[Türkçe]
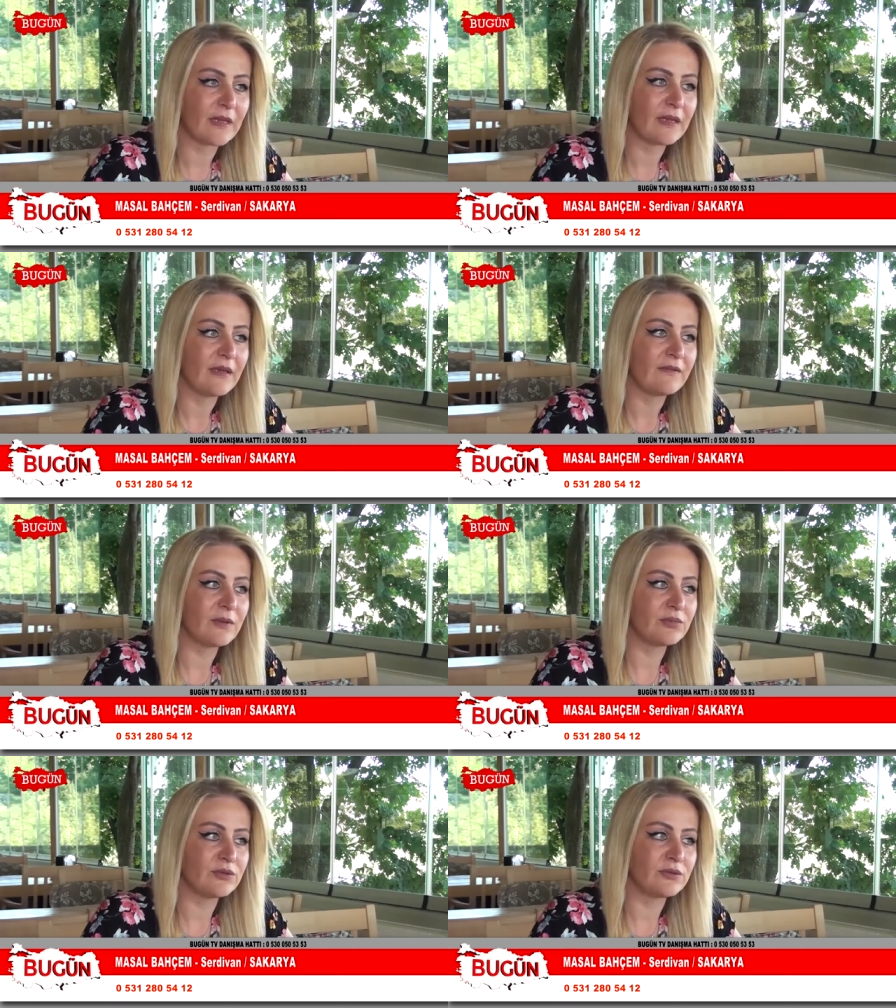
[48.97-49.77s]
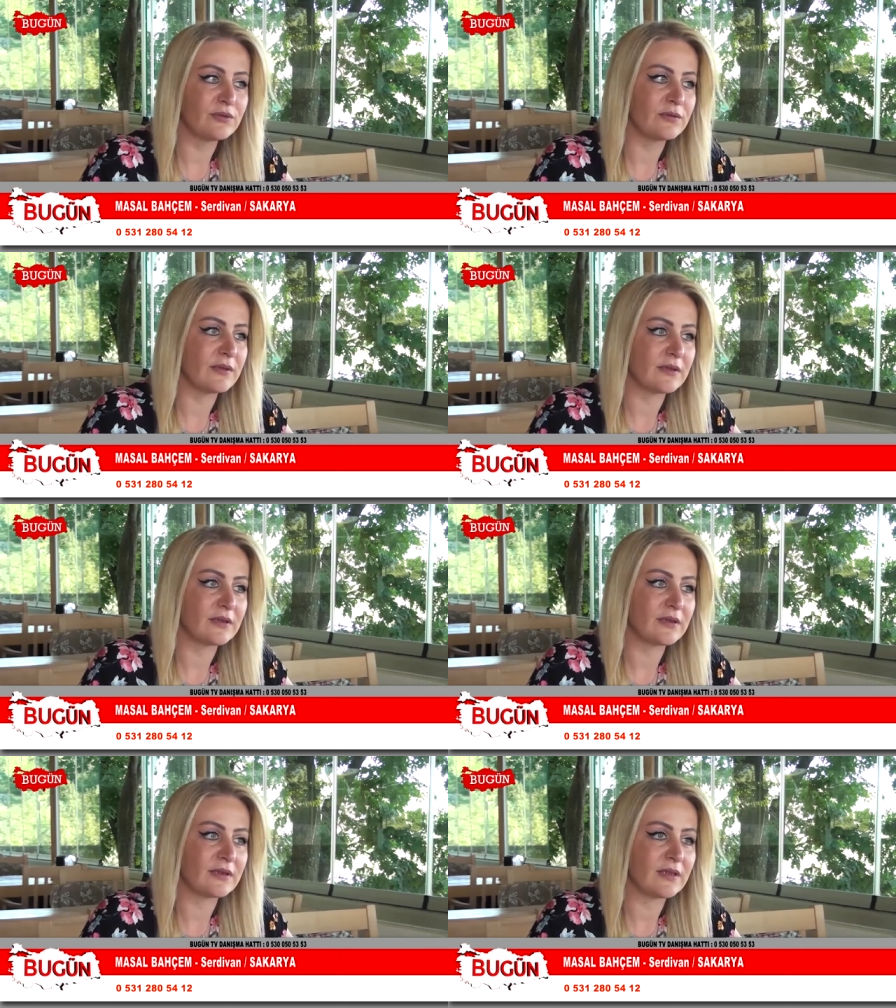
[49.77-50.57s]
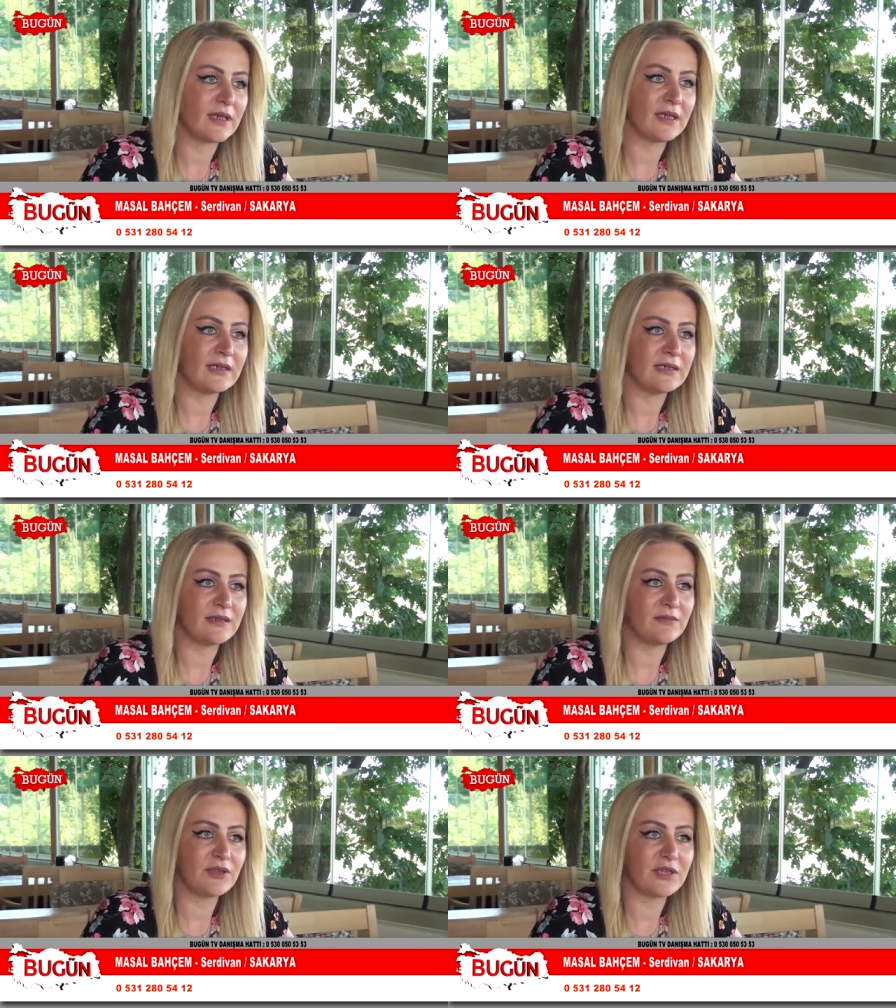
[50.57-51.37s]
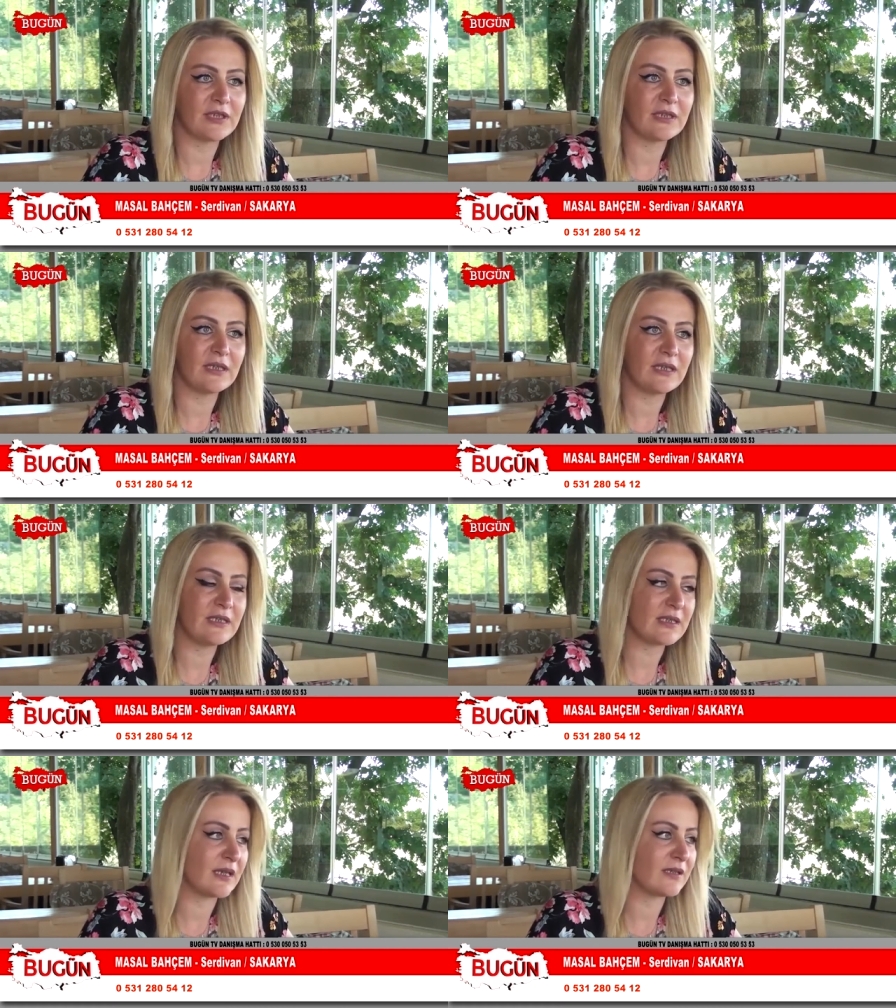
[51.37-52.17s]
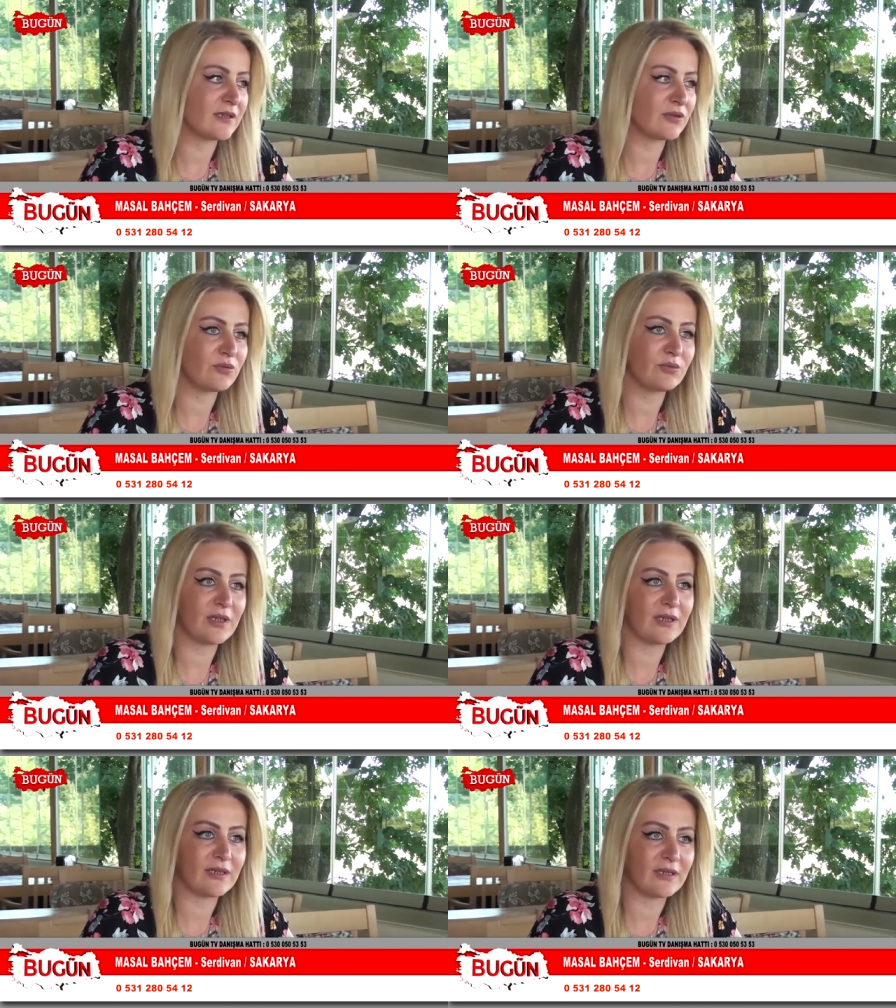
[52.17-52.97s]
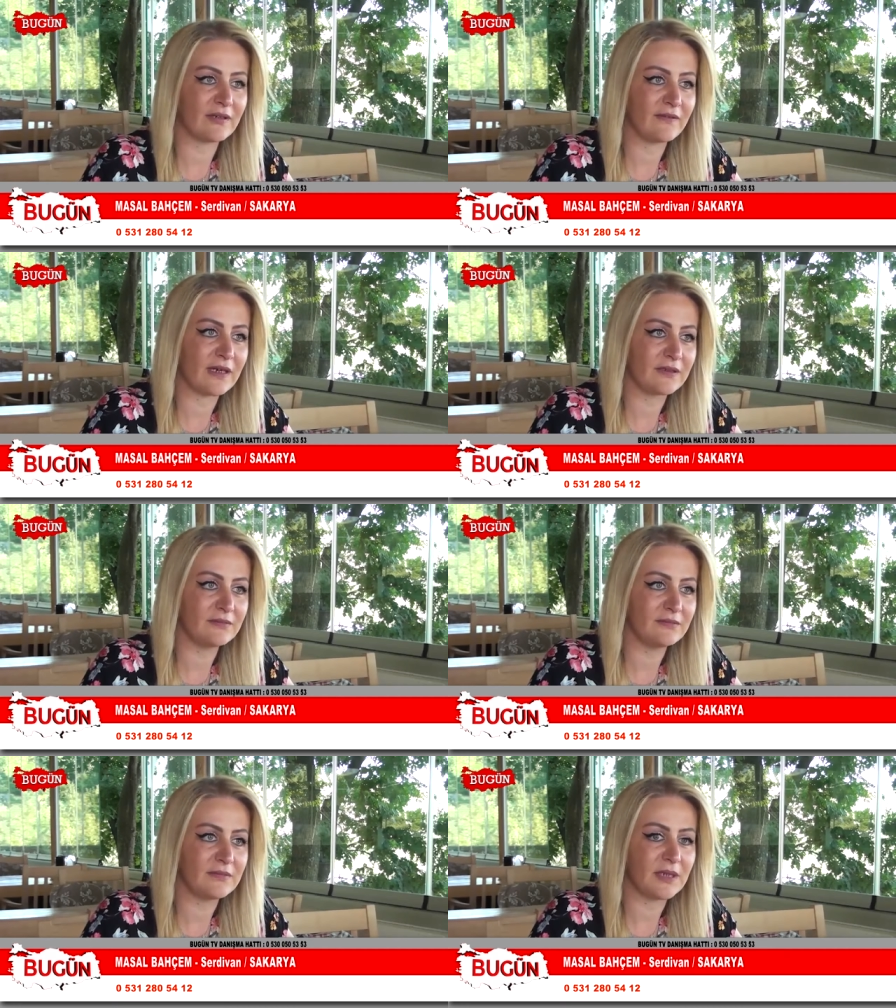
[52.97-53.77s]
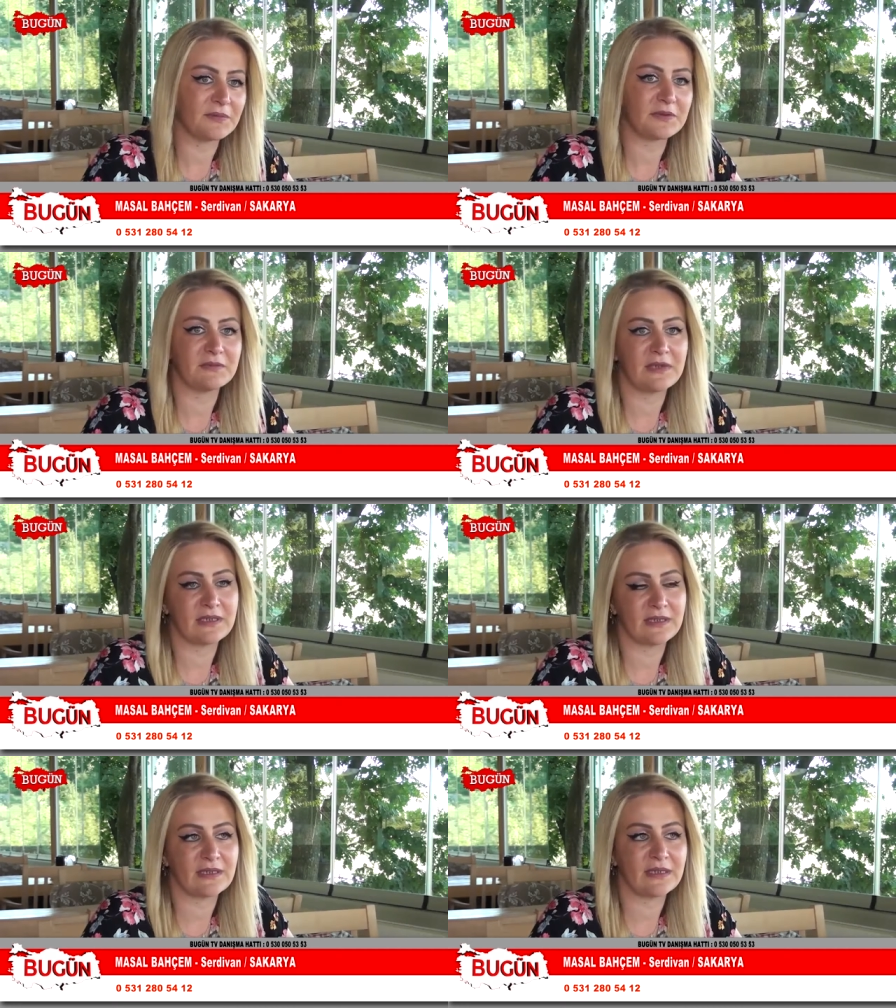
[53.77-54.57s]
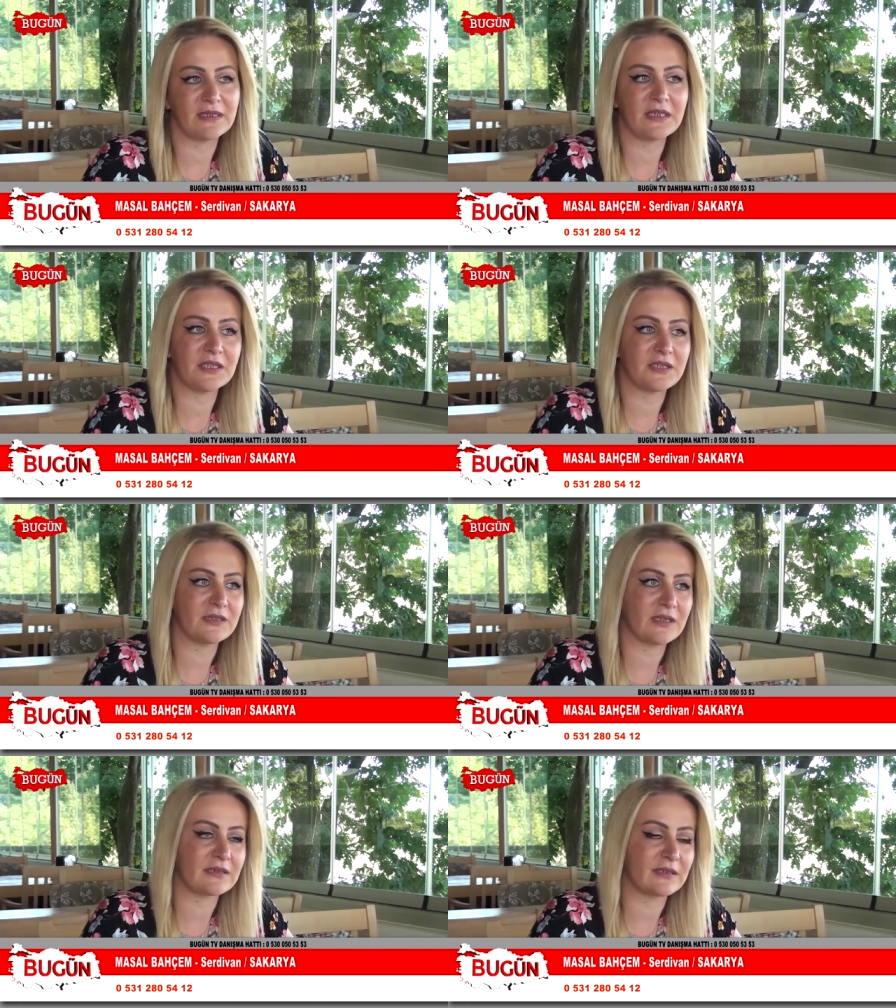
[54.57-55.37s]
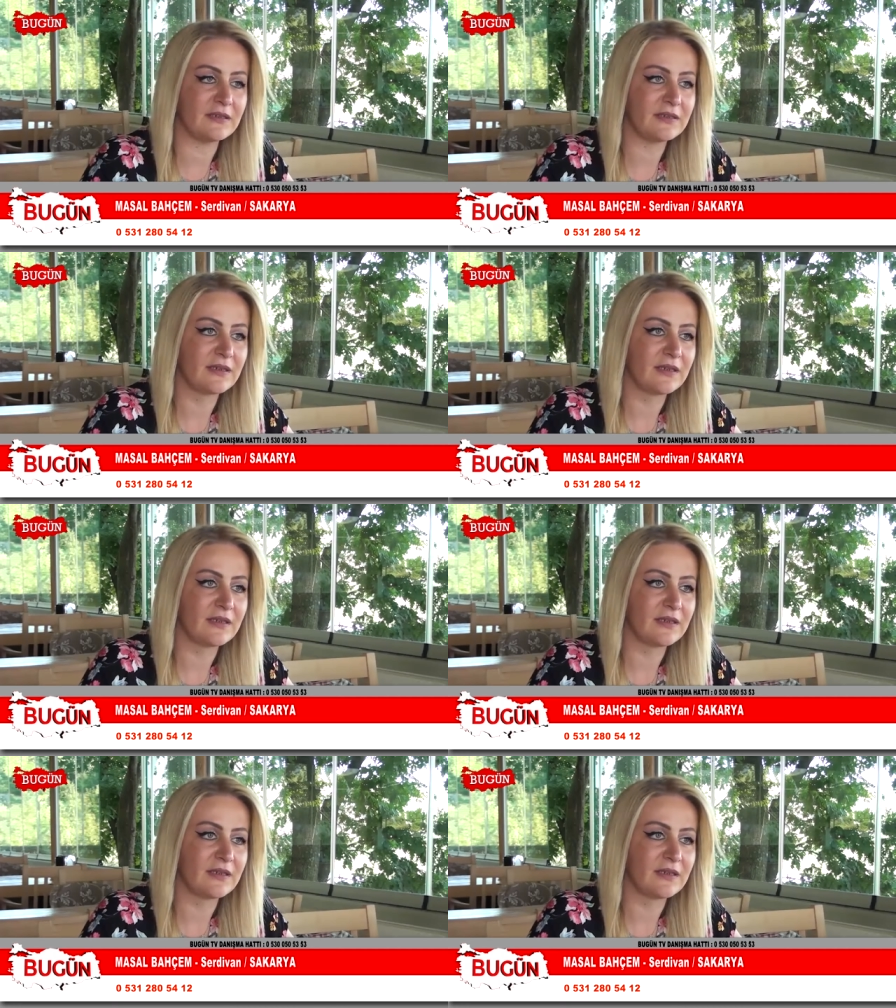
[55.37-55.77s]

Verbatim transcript: Evet. Ve bunu e, hayal ettiğim bir şekilde insanlara sunmaya karar verdim. Yaptığım lezzetleri, değişik tatlar.